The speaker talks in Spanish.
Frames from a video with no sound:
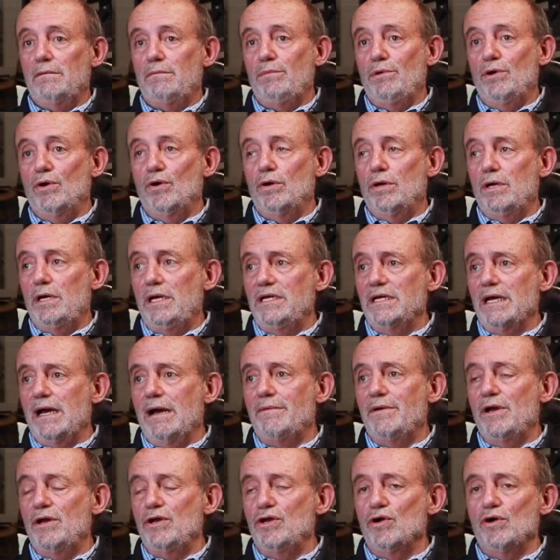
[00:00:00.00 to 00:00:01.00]
yo,
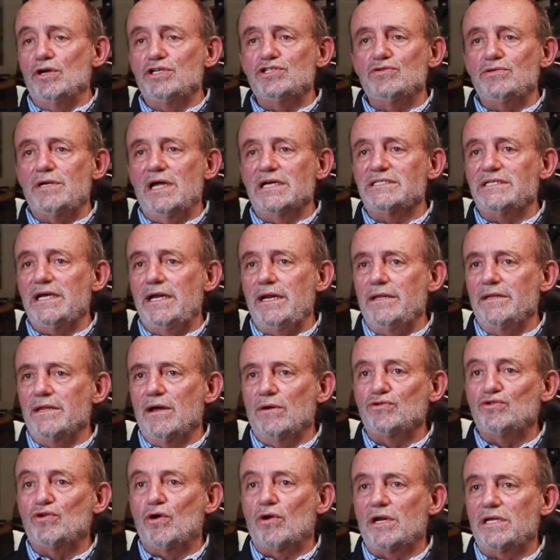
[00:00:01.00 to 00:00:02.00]
había yo hecho una serie de
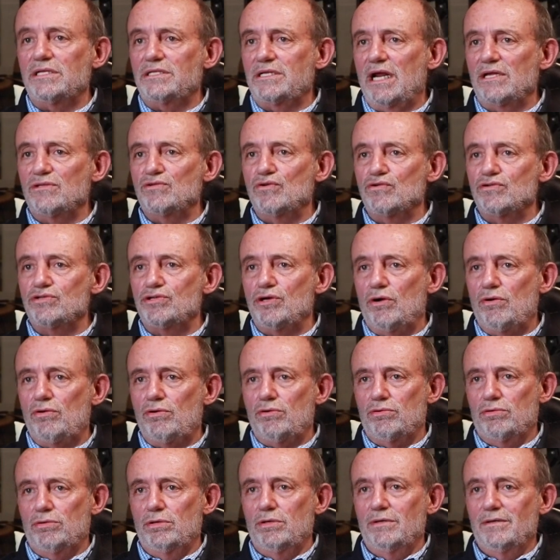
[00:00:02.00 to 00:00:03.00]
autorretratos de
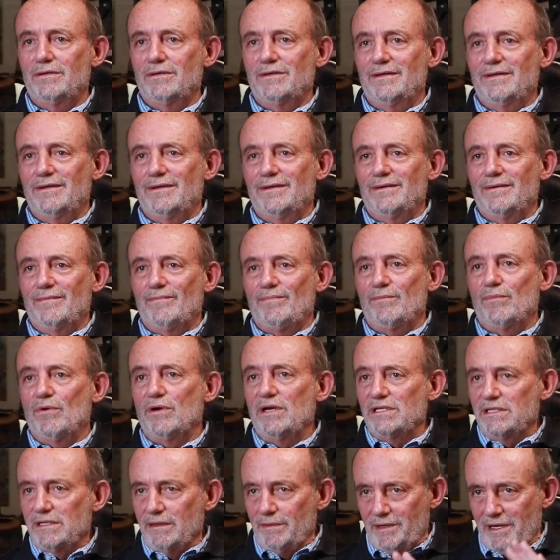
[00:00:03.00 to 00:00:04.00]
ojo,
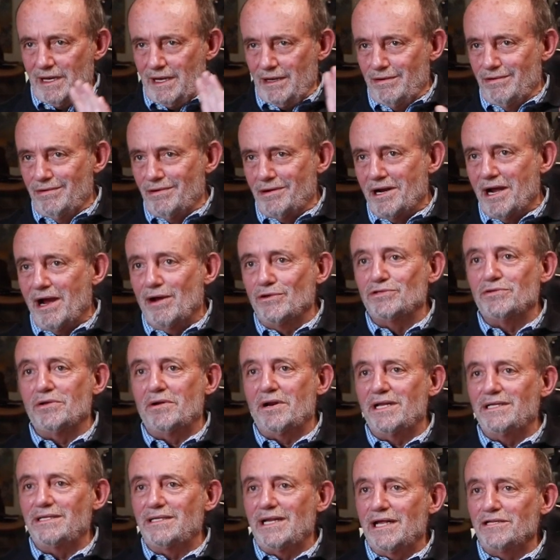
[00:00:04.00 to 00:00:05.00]
porque también hago
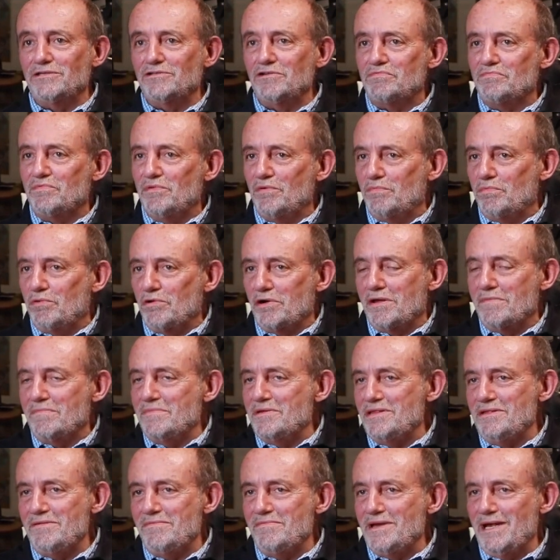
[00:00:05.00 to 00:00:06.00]
autorretratos, pero porque
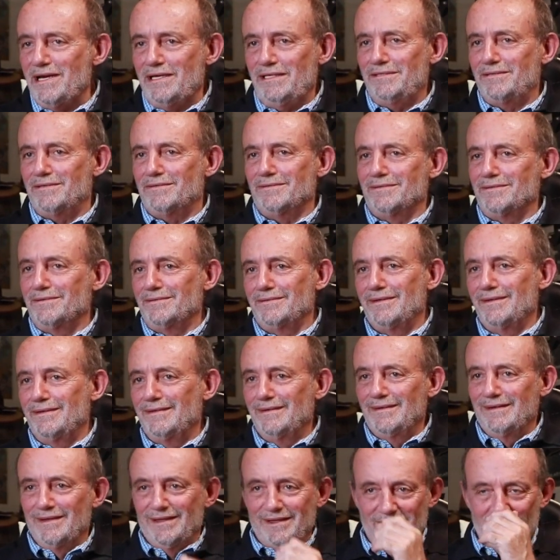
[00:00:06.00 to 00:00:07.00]
me divierto.
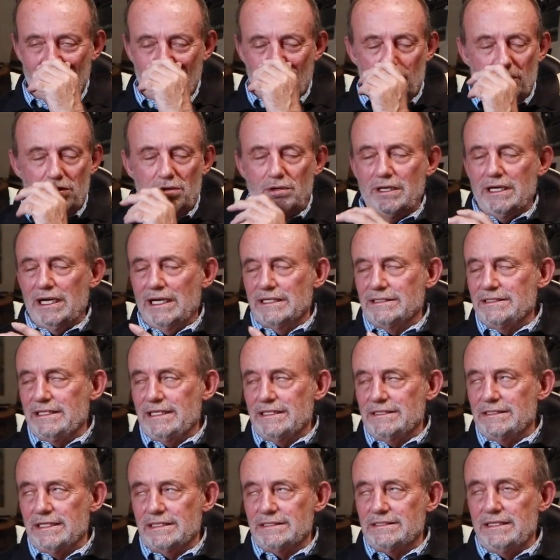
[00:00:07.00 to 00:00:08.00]
No creas
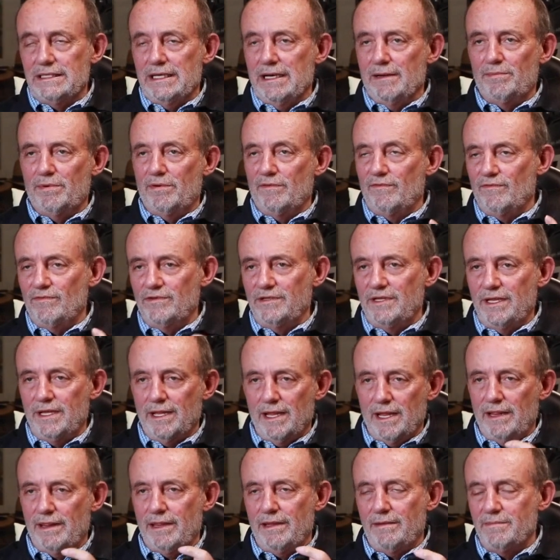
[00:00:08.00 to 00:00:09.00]
que es así la
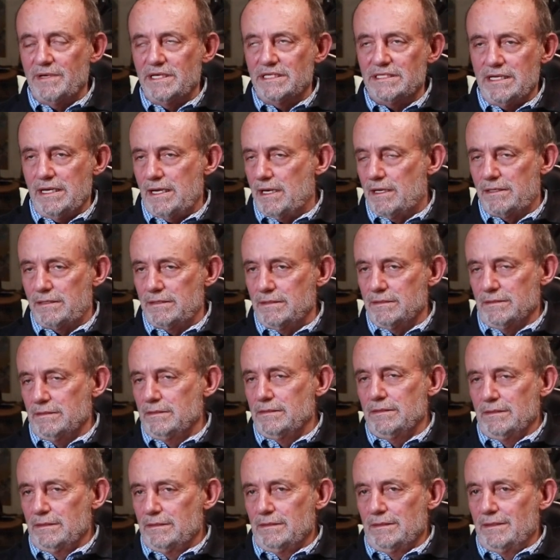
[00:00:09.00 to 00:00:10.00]
profundidad de mi ser.
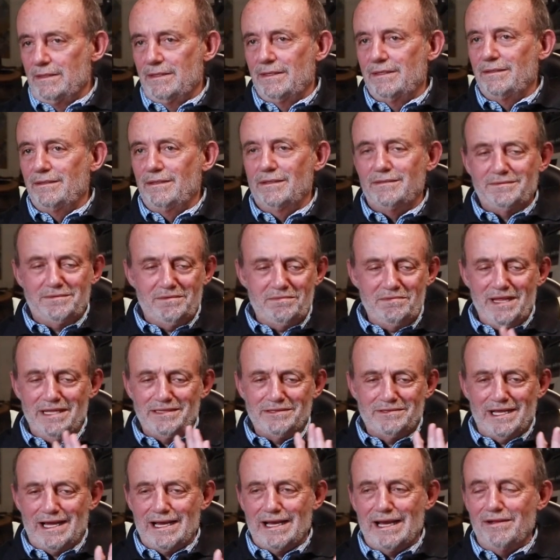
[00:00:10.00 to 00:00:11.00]
Yo estoy
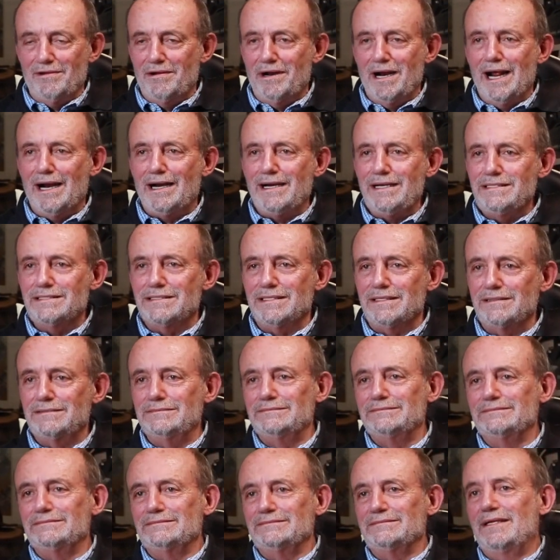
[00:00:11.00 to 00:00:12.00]
atacado en la risa.
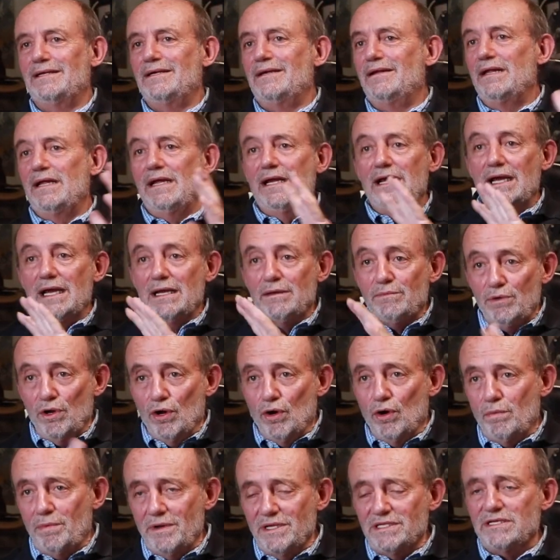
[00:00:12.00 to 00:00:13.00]

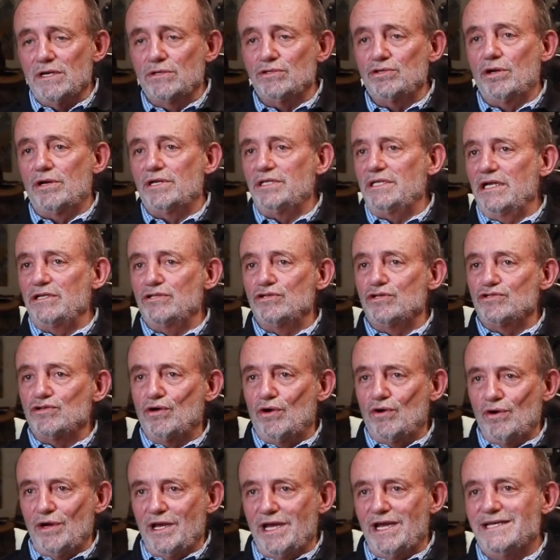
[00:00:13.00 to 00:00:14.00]
Vio mis autorretratos
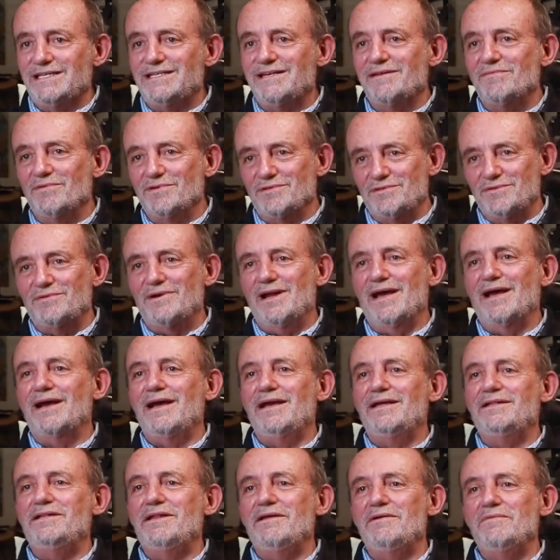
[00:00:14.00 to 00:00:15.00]
de ojo, hicimos una
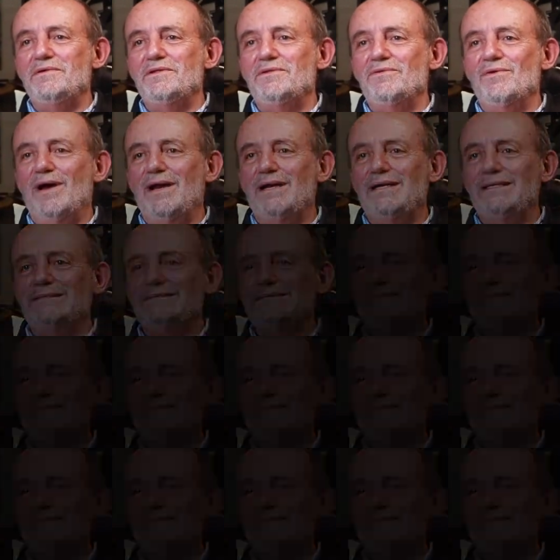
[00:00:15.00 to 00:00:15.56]
individual.